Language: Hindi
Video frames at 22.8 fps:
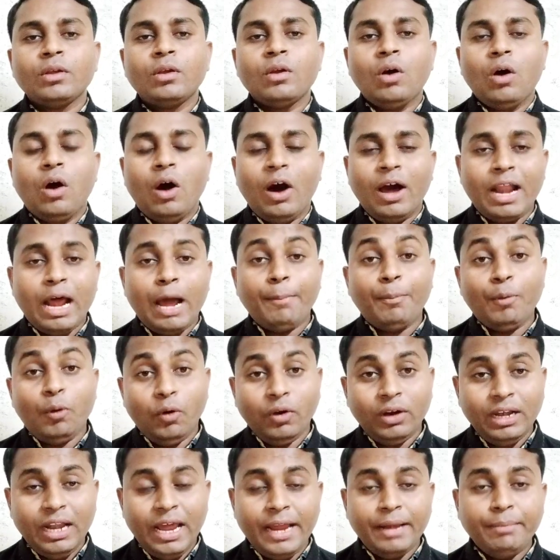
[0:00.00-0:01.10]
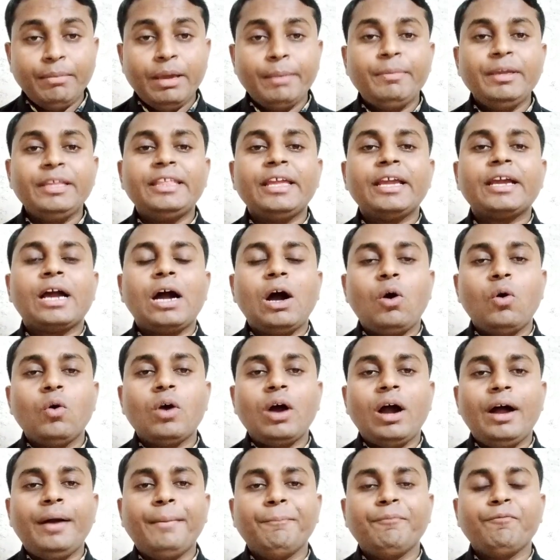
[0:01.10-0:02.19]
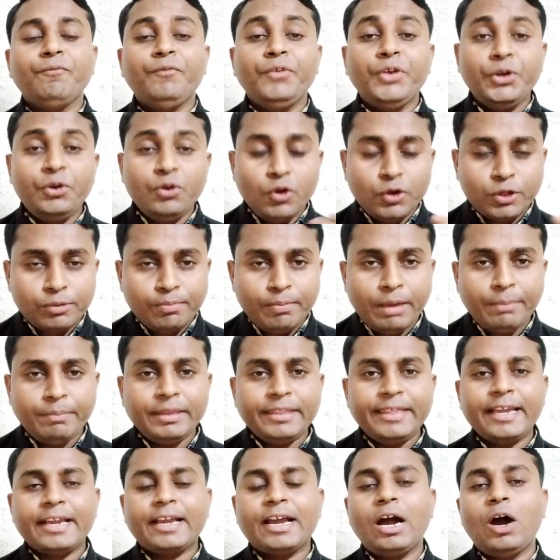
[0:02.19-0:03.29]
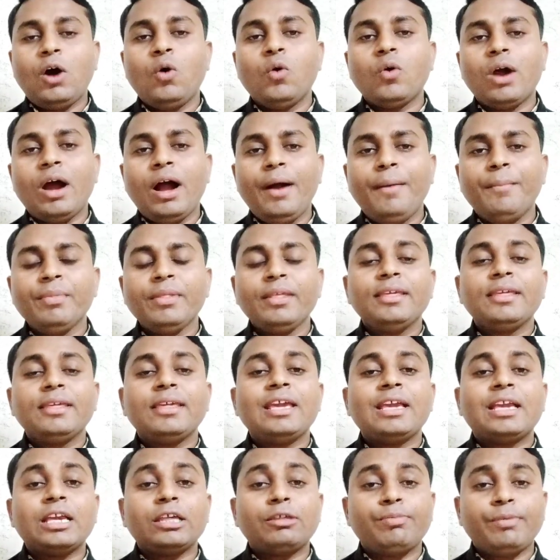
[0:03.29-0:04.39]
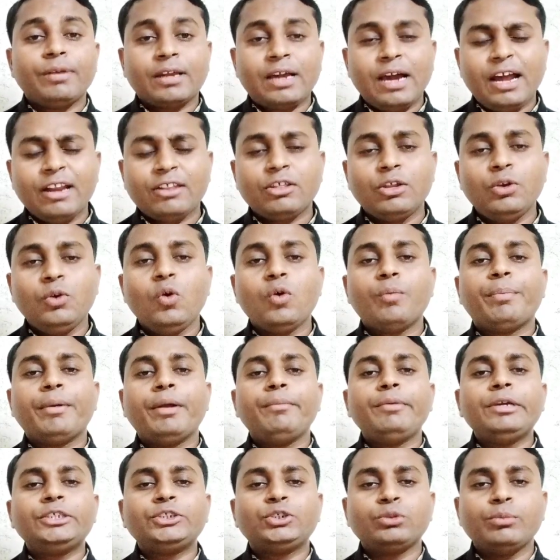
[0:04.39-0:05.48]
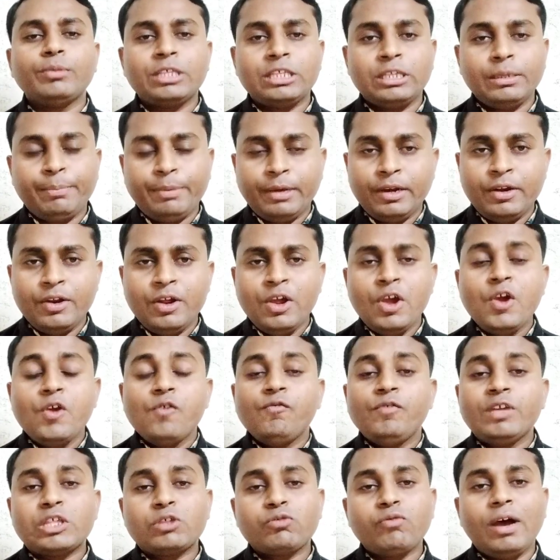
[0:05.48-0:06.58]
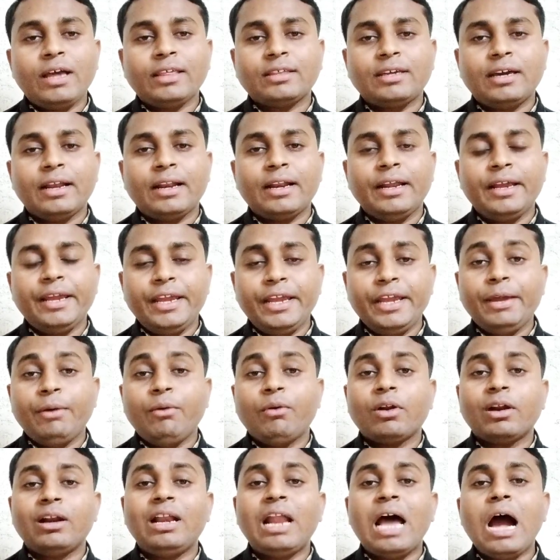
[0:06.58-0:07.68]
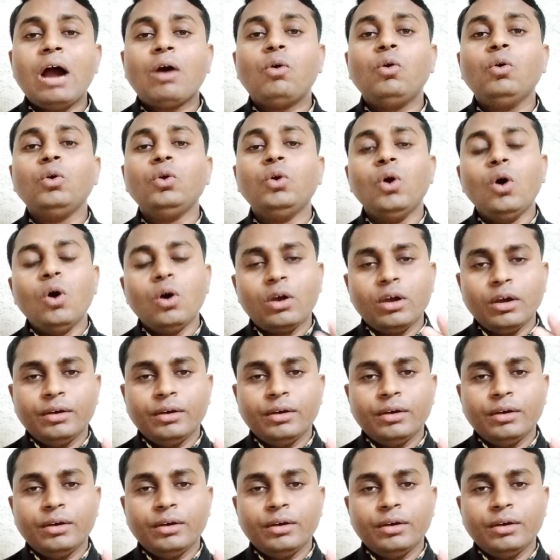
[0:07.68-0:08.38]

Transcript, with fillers: और आप ऑनलाइन में भी देखा होगा वीडियोस में भी देखा होगा कि किस प्रकार से लोग प्रभु यीशु मसीह पर विश्वास कर रहे हैं और लाखों लोग